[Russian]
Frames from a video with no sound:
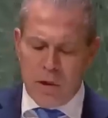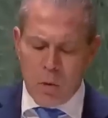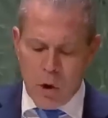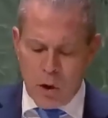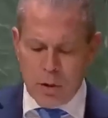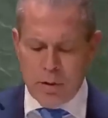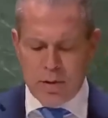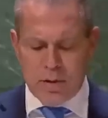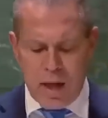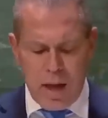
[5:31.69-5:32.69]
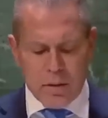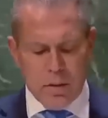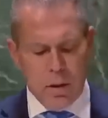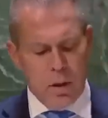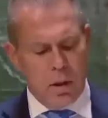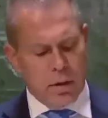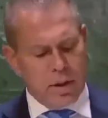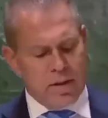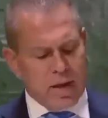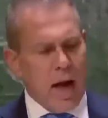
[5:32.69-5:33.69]
в то время как
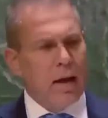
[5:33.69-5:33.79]
свободный